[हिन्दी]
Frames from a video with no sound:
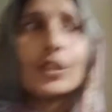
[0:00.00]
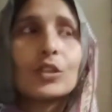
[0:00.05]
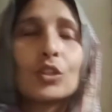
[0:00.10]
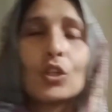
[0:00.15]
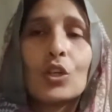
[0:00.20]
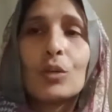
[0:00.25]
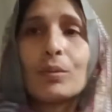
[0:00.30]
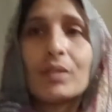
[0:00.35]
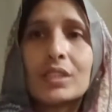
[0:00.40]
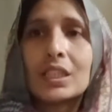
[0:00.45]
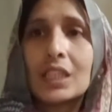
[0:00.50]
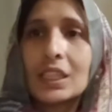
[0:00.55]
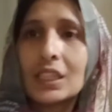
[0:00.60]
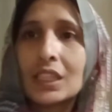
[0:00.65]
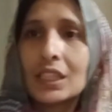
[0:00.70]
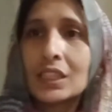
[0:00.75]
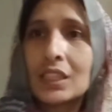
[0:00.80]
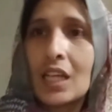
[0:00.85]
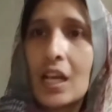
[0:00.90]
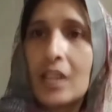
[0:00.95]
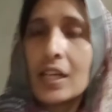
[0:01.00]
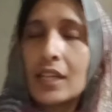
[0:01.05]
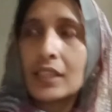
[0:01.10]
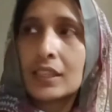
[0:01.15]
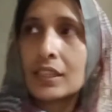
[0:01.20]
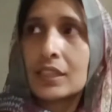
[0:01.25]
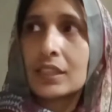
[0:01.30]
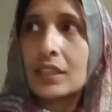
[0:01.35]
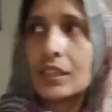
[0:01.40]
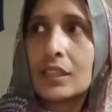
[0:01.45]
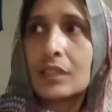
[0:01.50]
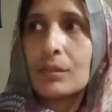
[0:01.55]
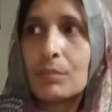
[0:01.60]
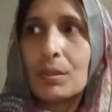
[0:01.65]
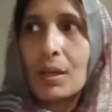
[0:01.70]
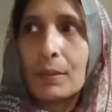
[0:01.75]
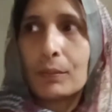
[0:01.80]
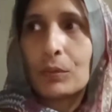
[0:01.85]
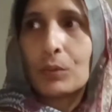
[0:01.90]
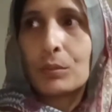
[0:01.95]
तो बस ईद की चार रात
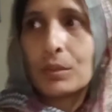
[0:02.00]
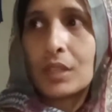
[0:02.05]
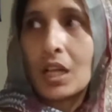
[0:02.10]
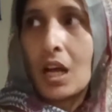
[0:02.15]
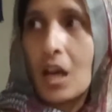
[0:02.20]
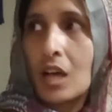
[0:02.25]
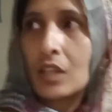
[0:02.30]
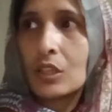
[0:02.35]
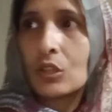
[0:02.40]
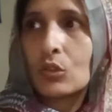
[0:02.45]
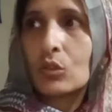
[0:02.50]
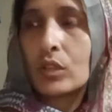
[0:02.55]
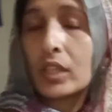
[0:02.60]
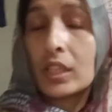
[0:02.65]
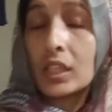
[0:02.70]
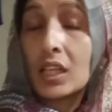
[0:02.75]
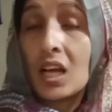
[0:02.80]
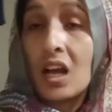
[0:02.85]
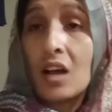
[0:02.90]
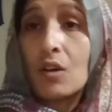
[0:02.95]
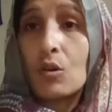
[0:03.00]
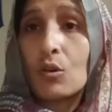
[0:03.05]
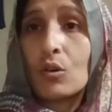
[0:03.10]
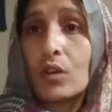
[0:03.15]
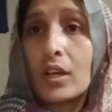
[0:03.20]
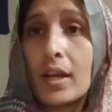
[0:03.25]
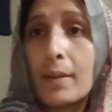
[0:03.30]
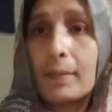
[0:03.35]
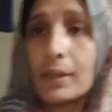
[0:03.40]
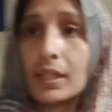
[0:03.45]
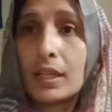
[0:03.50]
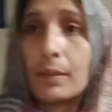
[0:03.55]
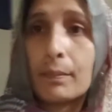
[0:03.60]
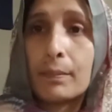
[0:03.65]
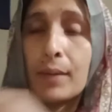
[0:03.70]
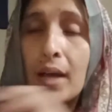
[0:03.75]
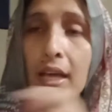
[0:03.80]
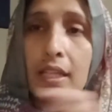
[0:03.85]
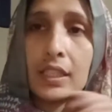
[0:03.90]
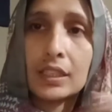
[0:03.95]
मैं आपको बता रही हूँ कि क्या हो रहा है मतलब
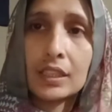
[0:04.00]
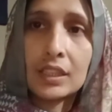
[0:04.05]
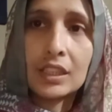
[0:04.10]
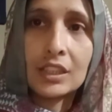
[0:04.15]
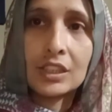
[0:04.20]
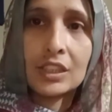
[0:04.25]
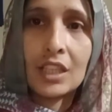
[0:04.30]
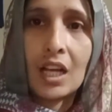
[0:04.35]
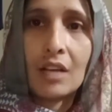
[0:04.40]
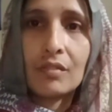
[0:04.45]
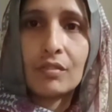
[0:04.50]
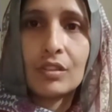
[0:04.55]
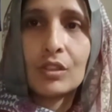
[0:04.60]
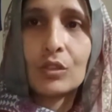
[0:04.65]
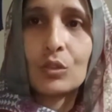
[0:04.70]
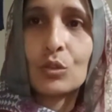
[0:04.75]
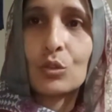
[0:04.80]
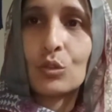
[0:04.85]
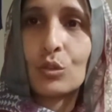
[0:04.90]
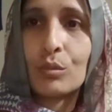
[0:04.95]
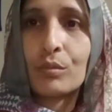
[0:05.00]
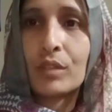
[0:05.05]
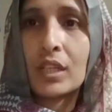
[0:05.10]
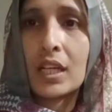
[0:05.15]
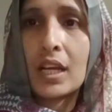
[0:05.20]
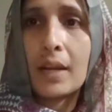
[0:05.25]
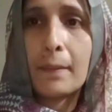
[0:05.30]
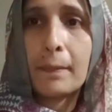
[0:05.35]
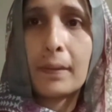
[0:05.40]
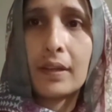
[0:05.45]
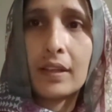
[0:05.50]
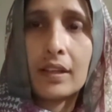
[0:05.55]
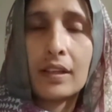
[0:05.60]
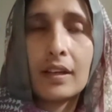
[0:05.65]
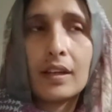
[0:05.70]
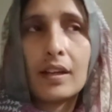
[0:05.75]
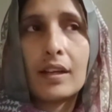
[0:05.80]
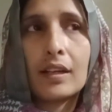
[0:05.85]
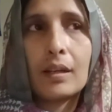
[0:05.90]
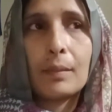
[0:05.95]
बाहर इतने जानवर घूम रहे हैं फिर
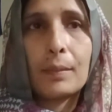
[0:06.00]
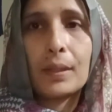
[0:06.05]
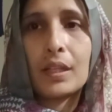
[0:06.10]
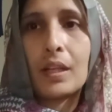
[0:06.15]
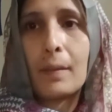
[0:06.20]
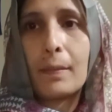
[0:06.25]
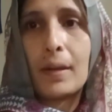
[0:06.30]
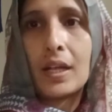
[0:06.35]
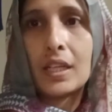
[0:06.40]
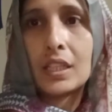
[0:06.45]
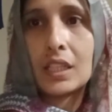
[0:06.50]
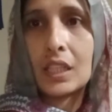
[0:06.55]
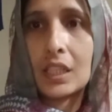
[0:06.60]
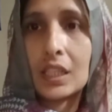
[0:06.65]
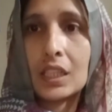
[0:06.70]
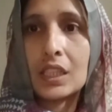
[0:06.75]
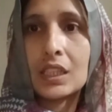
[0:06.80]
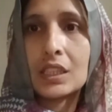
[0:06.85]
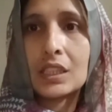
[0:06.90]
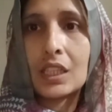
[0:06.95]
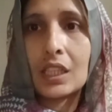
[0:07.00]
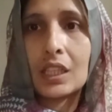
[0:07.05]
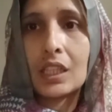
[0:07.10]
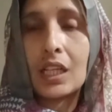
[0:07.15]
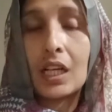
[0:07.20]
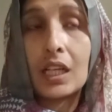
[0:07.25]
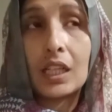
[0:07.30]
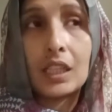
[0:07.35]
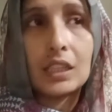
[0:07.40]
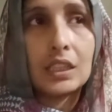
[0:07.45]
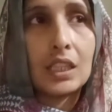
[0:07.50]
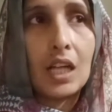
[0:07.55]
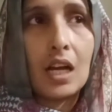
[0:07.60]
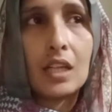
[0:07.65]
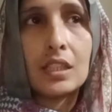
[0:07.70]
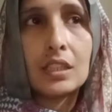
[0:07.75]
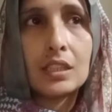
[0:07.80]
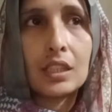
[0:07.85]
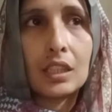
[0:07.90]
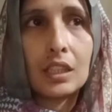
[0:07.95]
रहे हैं कि बंदा बाहर निकल नहीं सकता कहीं
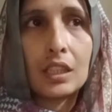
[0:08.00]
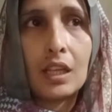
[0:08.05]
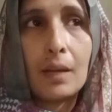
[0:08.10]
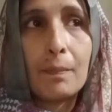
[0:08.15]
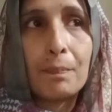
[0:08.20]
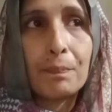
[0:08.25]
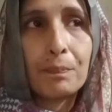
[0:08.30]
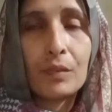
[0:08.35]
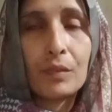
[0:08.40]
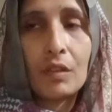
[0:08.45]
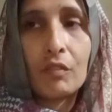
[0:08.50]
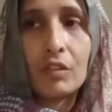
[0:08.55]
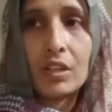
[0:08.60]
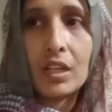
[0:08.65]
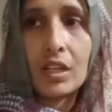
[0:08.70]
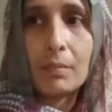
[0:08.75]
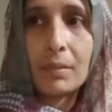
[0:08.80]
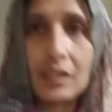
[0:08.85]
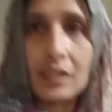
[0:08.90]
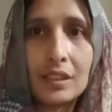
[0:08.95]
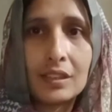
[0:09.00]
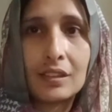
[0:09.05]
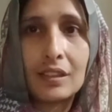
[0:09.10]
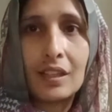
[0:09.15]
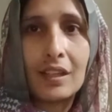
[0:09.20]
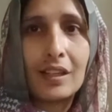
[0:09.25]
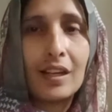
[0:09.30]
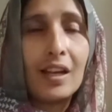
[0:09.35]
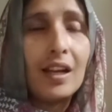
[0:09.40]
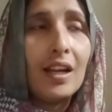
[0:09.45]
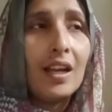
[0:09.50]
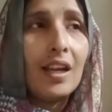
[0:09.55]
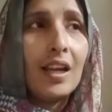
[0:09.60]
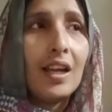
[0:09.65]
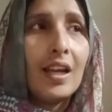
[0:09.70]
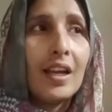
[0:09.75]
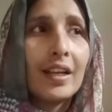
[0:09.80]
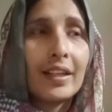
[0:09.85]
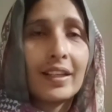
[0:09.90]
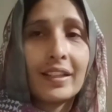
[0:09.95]
जा नहीं सकता वरना मिल कर रहा
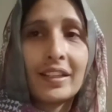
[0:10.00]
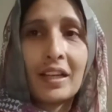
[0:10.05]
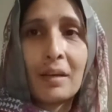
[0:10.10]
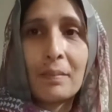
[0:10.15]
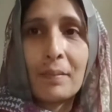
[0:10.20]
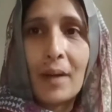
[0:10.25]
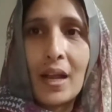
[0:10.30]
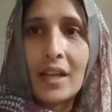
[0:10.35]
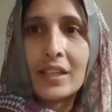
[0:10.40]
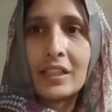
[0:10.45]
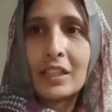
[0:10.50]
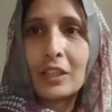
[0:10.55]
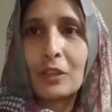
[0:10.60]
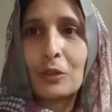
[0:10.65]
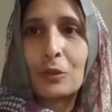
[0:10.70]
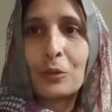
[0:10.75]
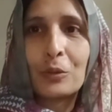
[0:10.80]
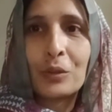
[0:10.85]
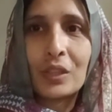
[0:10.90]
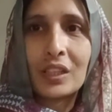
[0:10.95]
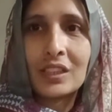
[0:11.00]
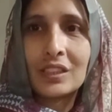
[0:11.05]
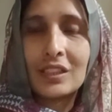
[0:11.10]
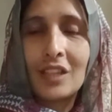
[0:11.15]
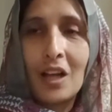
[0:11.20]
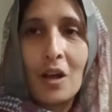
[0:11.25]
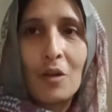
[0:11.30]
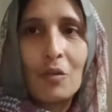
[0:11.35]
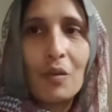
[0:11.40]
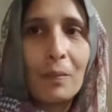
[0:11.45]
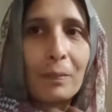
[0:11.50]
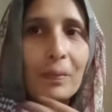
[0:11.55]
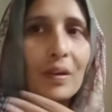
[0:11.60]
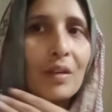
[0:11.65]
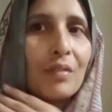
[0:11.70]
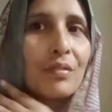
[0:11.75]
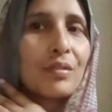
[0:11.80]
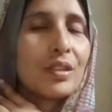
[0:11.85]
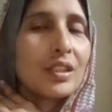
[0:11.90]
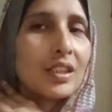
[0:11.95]
है कि कहीं बाहर निकलूँ कहीं जाऊँ अपना
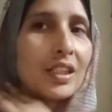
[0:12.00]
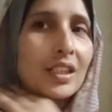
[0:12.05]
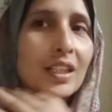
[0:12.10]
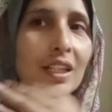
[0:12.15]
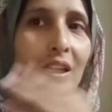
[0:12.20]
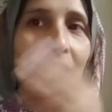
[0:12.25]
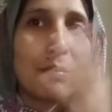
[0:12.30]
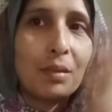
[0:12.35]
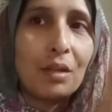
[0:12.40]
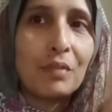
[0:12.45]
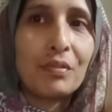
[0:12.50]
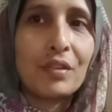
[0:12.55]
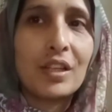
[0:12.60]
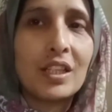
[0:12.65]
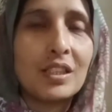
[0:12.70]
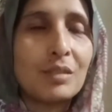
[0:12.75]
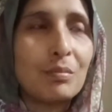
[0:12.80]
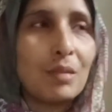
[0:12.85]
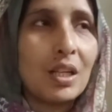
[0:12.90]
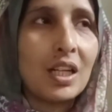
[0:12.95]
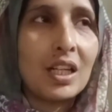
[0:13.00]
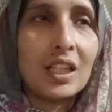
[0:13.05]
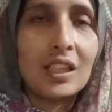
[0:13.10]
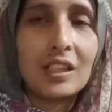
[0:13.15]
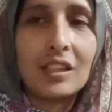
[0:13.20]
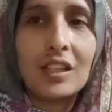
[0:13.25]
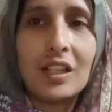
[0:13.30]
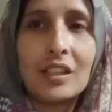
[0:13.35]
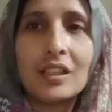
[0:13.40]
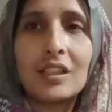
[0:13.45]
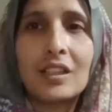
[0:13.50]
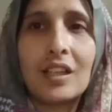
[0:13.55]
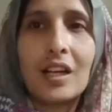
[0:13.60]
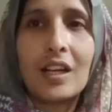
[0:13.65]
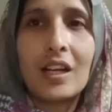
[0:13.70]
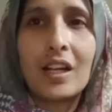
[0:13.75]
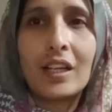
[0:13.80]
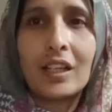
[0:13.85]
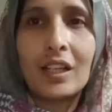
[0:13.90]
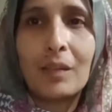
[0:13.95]
ये देखें मेरा फेस मेरा इतना दिल कर
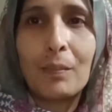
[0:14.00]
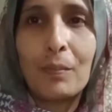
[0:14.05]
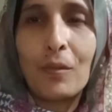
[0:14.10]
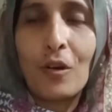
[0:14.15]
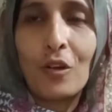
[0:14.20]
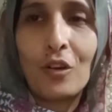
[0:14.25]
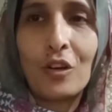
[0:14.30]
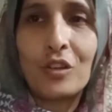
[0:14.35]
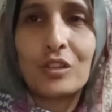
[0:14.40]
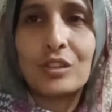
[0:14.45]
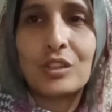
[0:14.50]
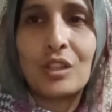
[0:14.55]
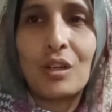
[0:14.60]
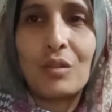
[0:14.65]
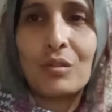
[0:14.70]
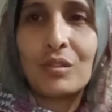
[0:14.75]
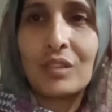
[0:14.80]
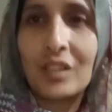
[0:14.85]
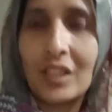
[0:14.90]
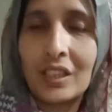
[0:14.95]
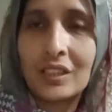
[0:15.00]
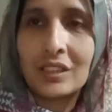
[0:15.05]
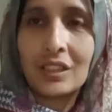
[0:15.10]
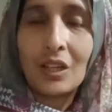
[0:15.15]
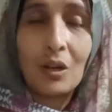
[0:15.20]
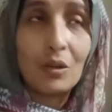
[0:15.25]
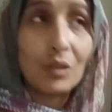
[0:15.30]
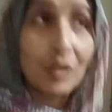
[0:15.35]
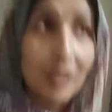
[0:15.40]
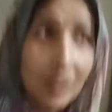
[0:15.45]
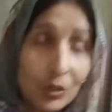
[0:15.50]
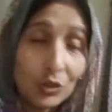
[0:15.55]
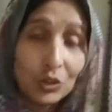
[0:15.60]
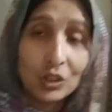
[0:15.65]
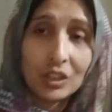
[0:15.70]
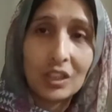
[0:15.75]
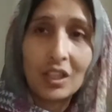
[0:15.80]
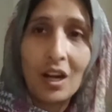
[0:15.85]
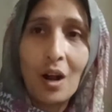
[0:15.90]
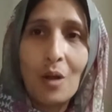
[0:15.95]
रहा है कि पॉलर जाऊँ कहीं जाऊँ कुछ
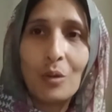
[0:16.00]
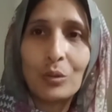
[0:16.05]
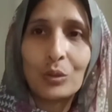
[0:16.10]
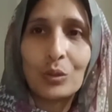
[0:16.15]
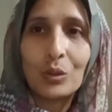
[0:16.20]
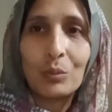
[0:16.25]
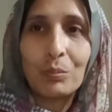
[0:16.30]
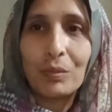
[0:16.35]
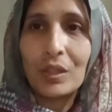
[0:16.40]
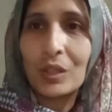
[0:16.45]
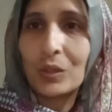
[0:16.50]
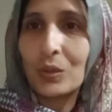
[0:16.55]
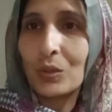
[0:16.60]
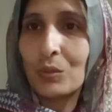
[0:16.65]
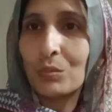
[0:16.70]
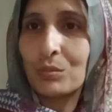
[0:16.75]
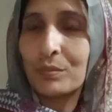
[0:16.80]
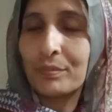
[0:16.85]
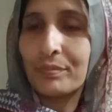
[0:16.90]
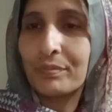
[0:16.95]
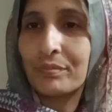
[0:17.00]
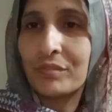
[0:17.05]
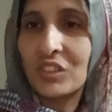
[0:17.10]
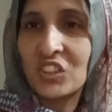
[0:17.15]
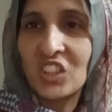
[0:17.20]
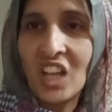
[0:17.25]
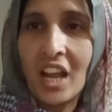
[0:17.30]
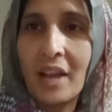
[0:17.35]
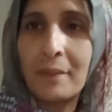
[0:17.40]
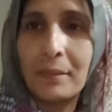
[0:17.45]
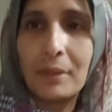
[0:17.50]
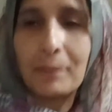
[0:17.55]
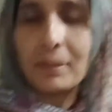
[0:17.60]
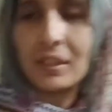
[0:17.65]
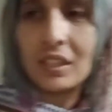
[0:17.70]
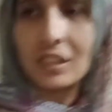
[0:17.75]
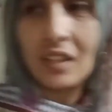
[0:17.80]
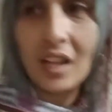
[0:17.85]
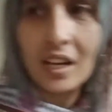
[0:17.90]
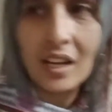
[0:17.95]
कराऊँ तो बिल्कुल टाइम नहीं मिल
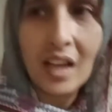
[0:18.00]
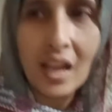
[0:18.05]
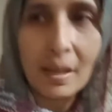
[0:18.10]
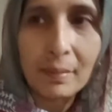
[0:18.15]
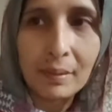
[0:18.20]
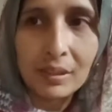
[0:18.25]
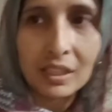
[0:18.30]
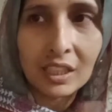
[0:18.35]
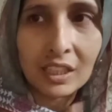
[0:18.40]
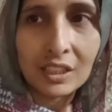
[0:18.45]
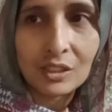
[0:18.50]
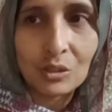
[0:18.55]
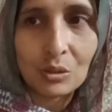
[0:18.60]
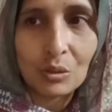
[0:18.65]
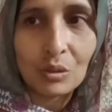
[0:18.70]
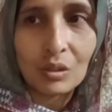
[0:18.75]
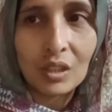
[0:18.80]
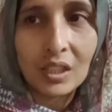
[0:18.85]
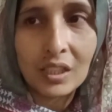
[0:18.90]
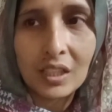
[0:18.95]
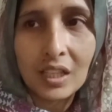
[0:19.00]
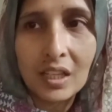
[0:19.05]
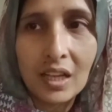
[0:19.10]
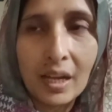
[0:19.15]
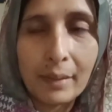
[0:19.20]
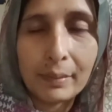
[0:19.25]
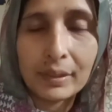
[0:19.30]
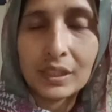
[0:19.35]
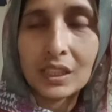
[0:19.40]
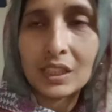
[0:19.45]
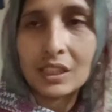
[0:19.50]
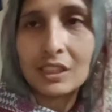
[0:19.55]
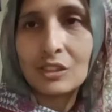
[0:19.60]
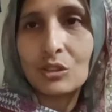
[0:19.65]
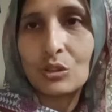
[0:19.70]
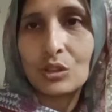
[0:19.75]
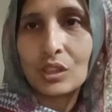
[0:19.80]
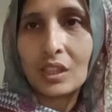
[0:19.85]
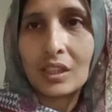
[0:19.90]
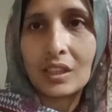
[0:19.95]
रहा लाइवा देखे सो गई है लाइवा जल्दी
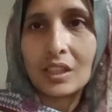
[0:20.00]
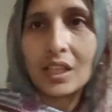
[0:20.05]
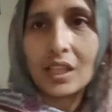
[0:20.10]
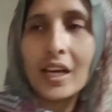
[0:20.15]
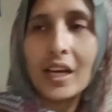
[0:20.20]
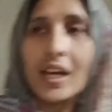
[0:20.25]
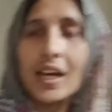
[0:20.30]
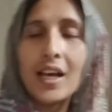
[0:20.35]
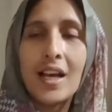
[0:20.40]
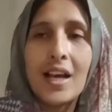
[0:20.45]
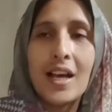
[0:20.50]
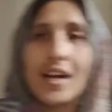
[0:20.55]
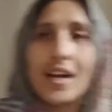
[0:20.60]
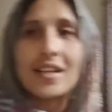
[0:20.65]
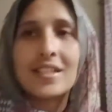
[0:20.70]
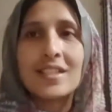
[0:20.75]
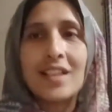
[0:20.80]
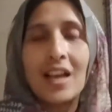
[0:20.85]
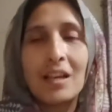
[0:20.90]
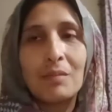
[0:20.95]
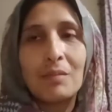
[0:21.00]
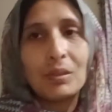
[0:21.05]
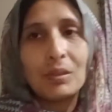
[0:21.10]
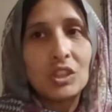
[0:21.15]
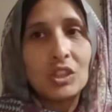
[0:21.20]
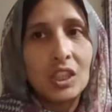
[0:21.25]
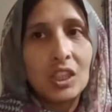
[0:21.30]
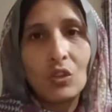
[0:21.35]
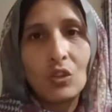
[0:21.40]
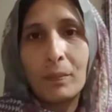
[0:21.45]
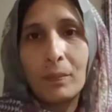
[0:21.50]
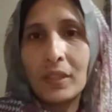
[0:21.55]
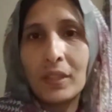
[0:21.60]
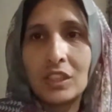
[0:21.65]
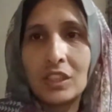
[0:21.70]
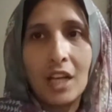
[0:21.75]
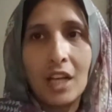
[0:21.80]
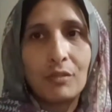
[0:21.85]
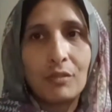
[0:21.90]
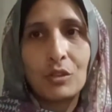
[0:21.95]
सो जाती है साथ बच्चे तो अपने
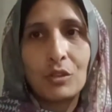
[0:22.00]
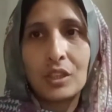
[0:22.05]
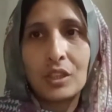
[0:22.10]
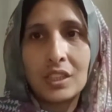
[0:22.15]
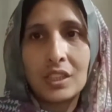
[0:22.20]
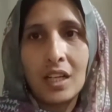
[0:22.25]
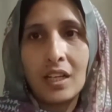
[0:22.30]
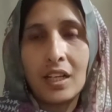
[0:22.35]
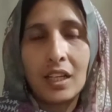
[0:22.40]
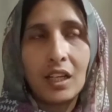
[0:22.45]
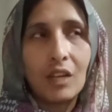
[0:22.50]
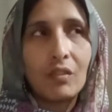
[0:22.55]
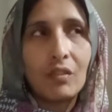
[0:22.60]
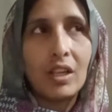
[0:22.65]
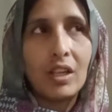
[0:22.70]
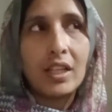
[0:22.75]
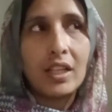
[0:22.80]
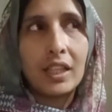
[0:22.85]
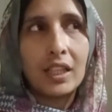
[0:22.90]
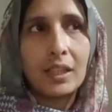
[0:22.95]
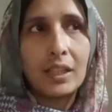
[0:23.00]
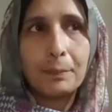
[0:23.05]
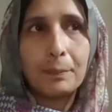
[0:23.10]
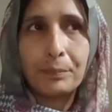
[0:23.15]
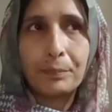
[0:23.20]
जानवरों के साथ लगे हुए हैं लेकिन